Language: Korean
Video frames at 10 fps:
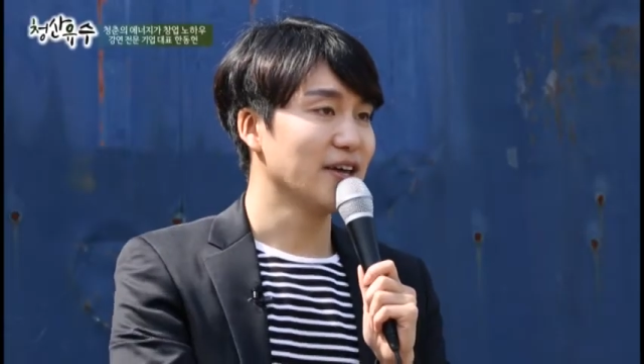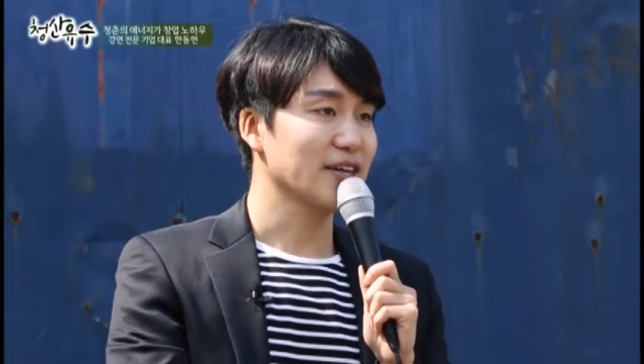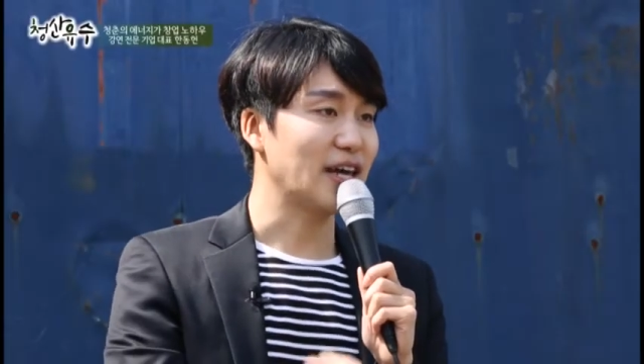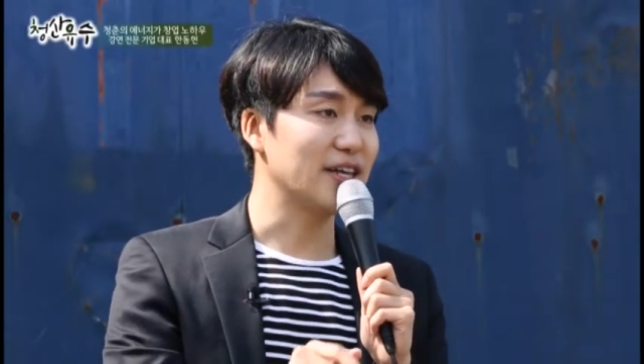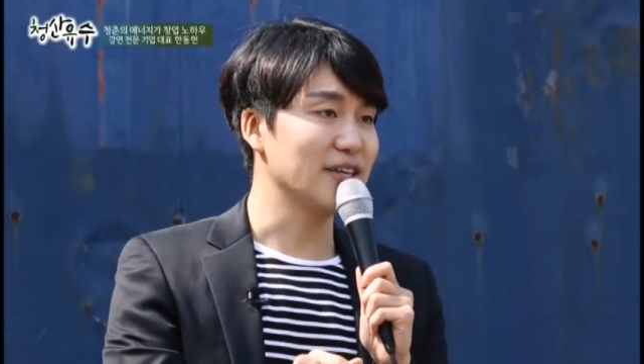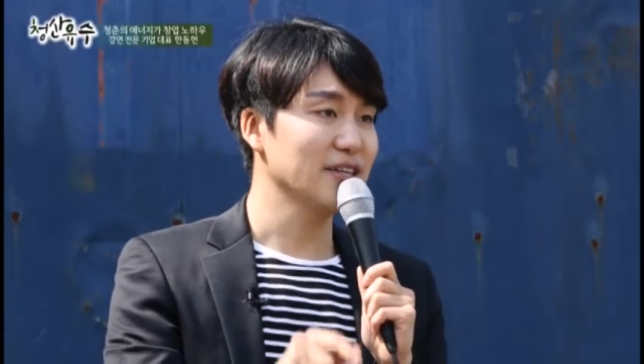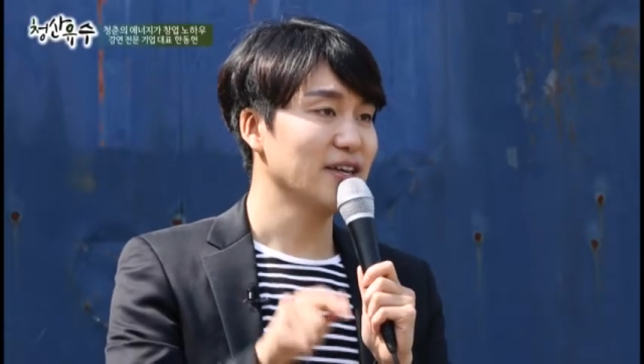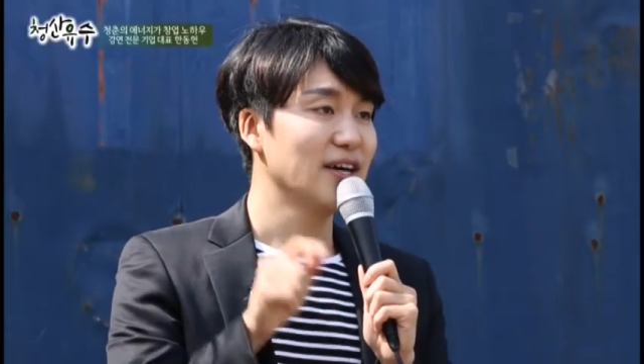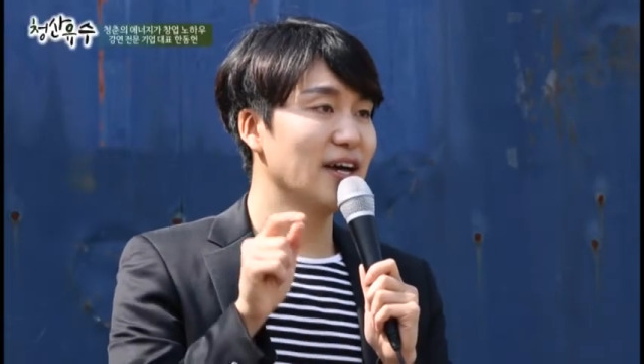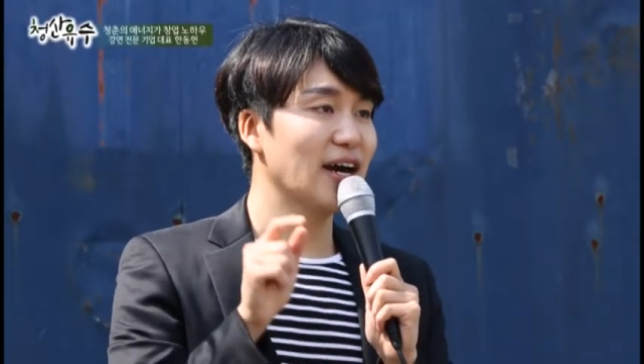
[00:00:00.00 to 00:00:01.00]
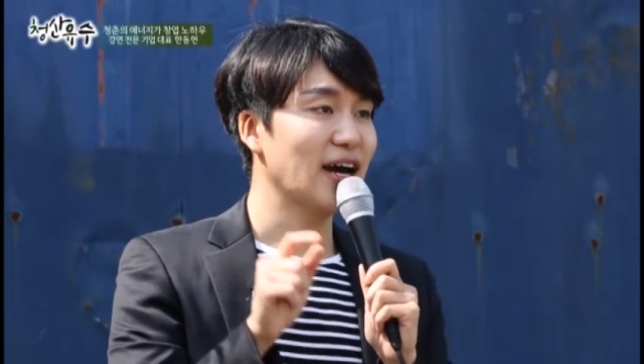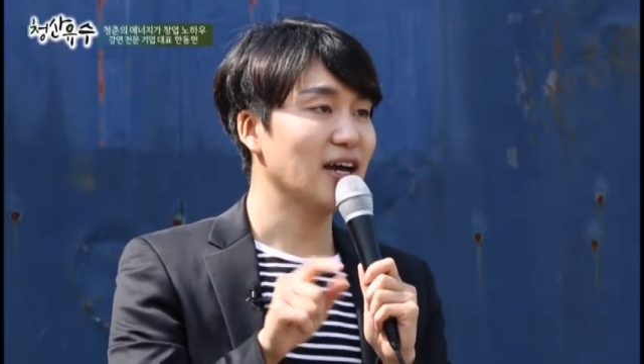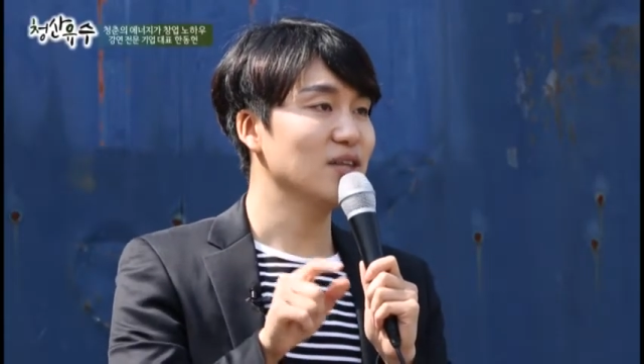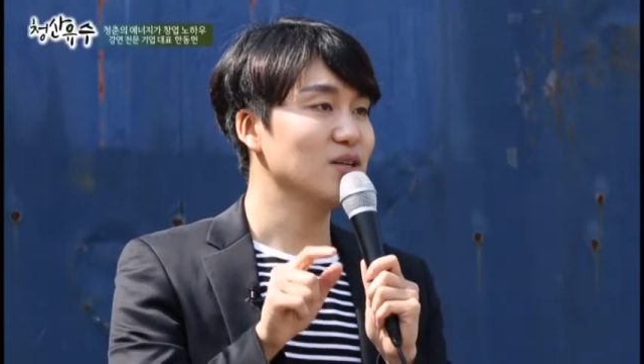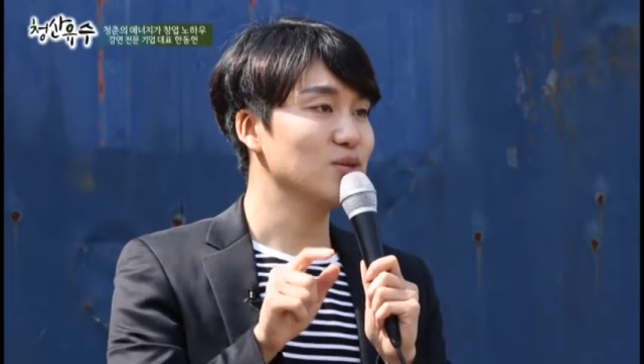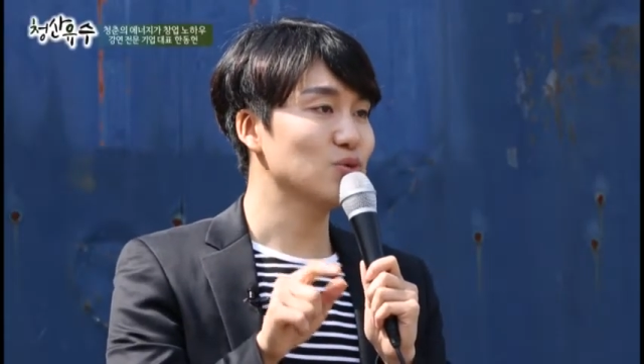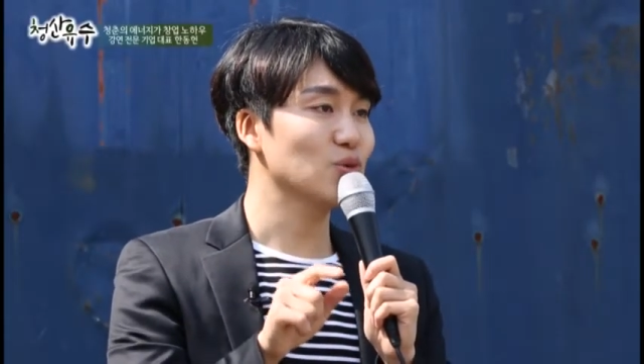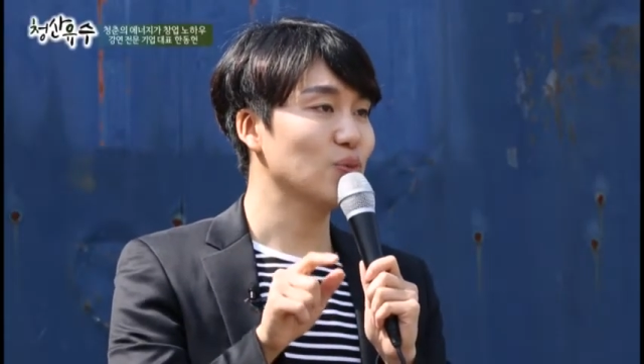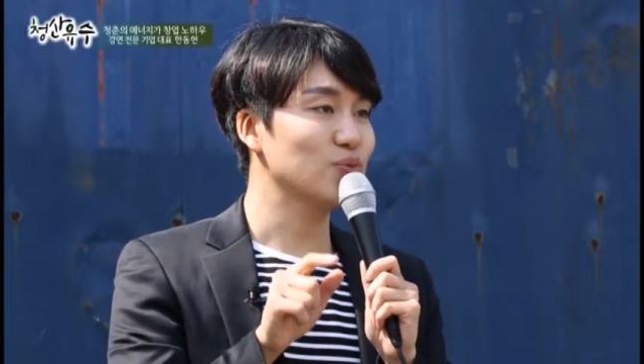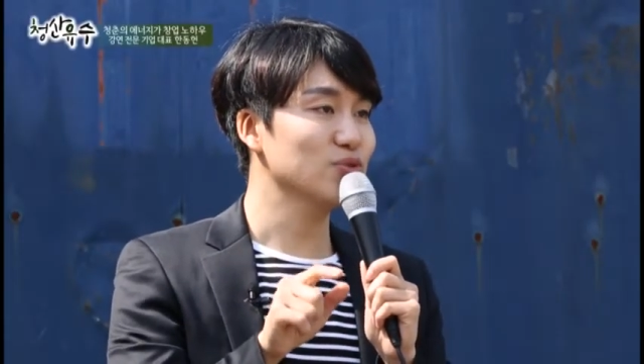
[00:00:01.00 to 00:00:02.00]
걔는 하늘
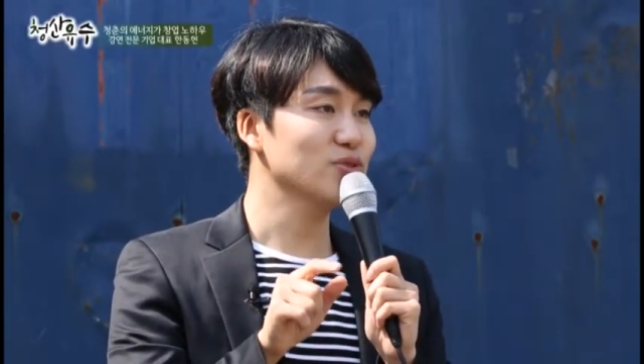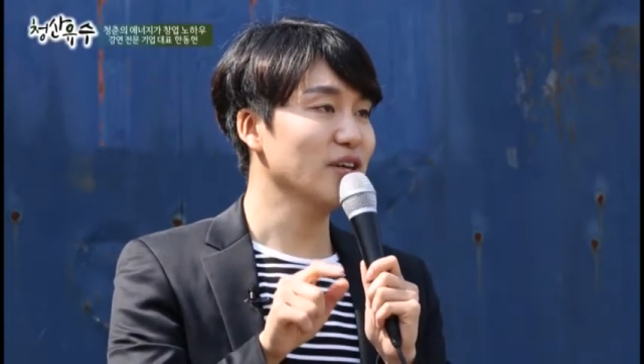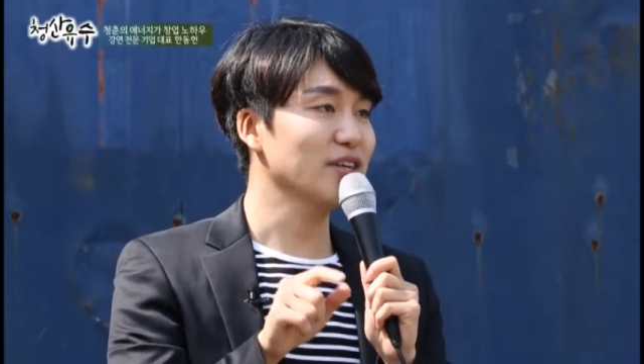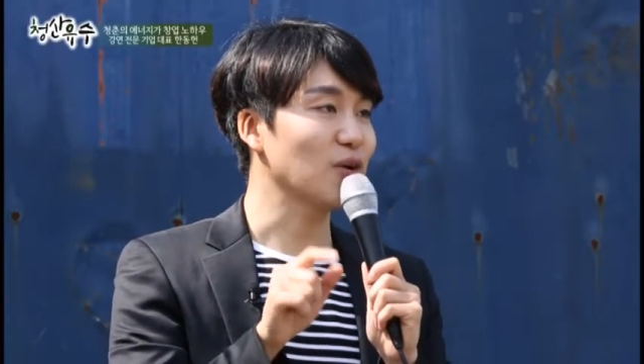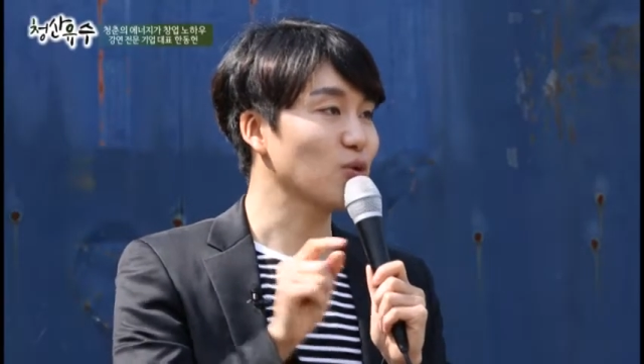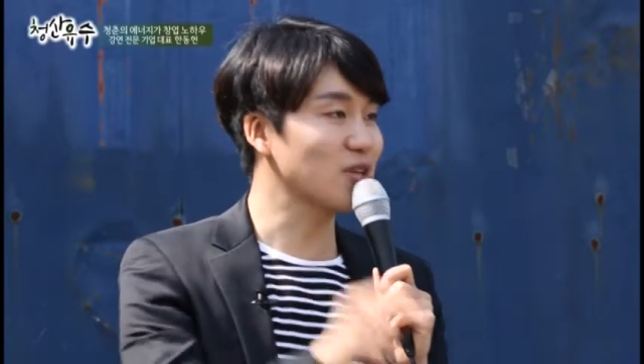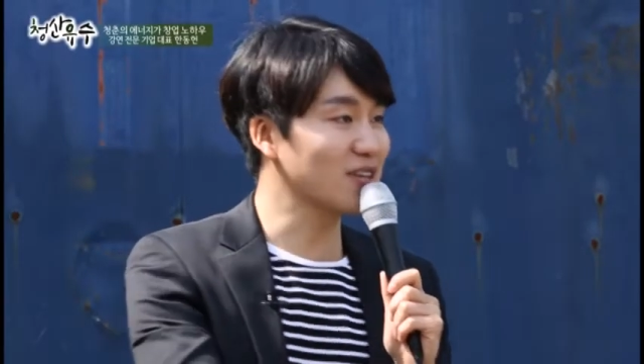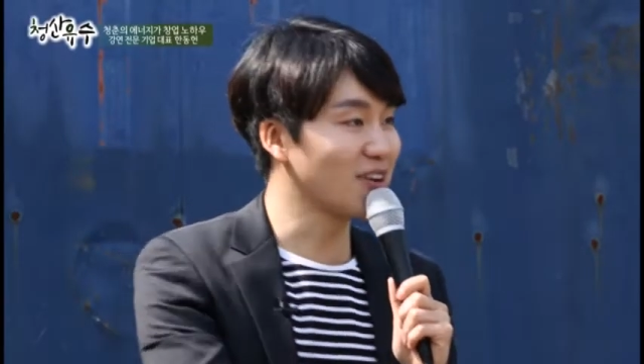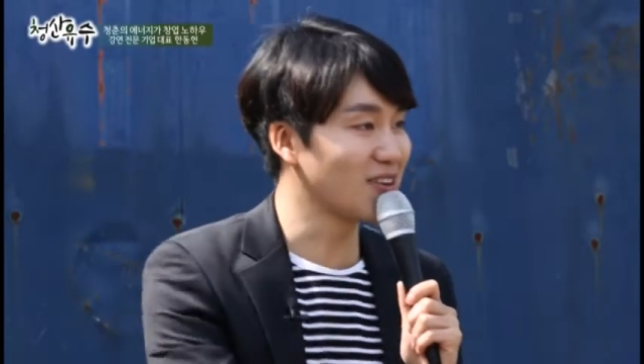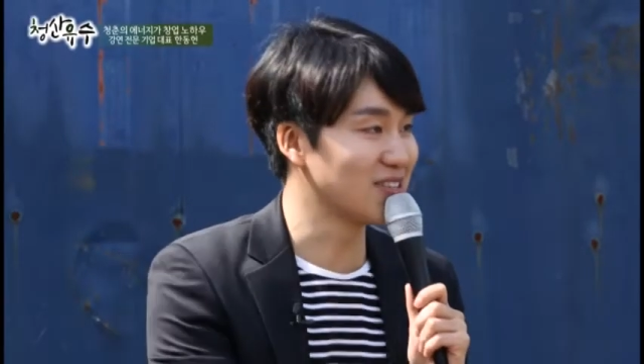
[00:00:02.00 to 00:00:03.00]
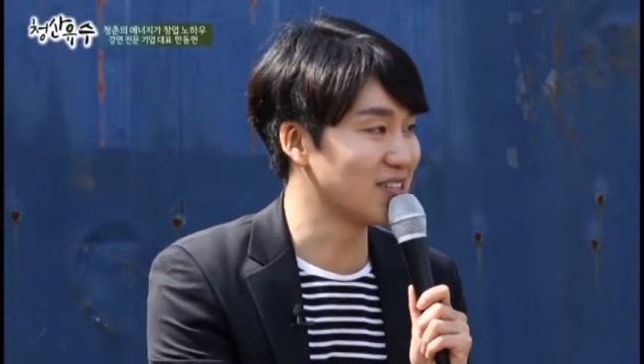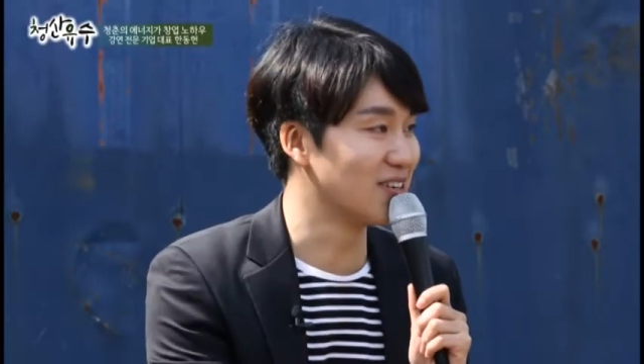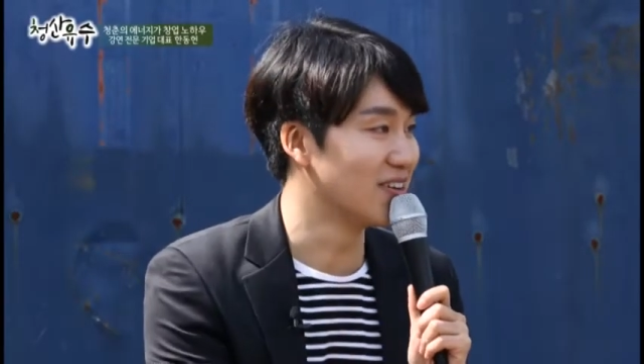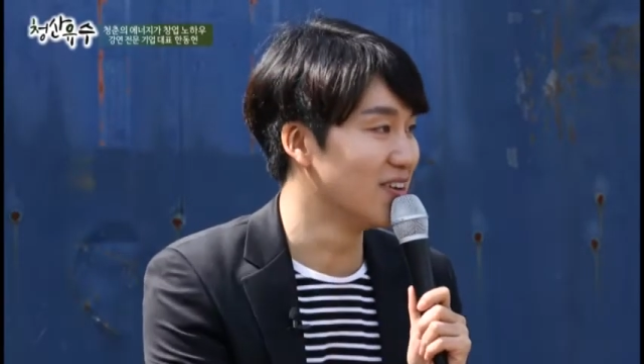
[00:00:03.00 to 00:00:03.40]
속 풍뎅이에 꽂혔던 거죠.